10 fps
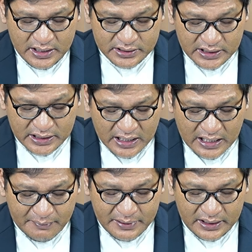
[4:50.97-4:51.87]
sehingga
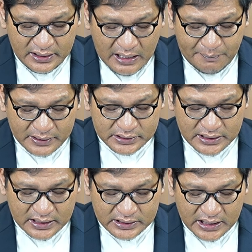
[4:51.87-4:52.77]
kami dapat
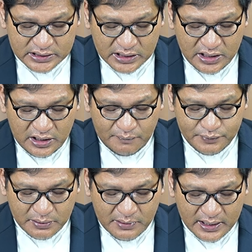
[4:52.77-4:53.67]
senantiasa hidup
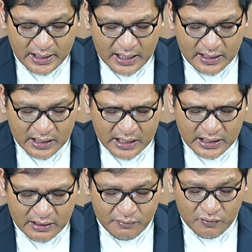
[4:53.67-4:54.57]
sebagai anak
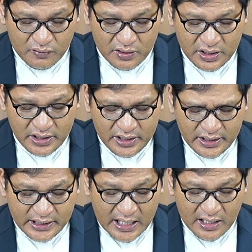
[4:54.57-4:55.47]
anakmu
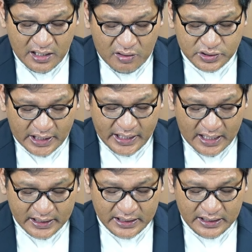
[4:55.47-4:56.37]
yang Engkau
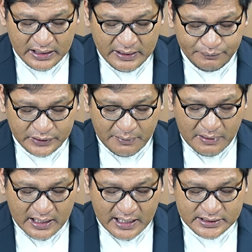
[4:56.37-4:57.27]
sayangi.
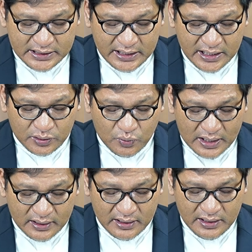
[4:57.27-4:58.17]
Terima kasih ya
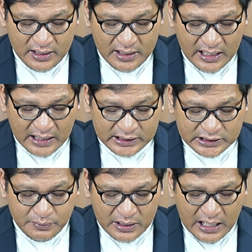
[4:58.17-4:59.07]
Tuhan
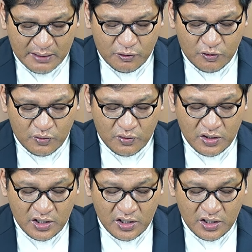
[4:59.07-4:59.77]
atas bekalmu